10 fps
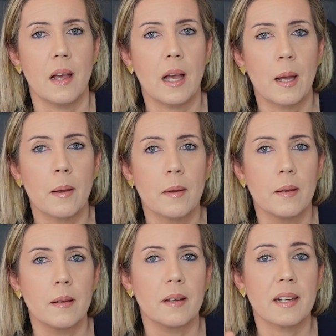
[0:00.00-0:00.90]
a
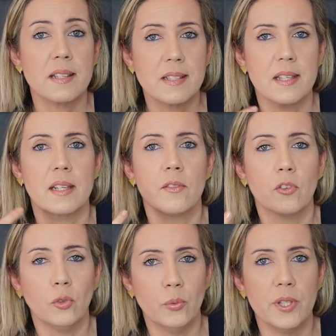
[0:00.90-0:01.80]
crescer,
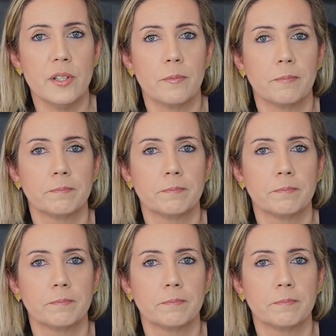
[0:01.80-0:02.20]
evoluir.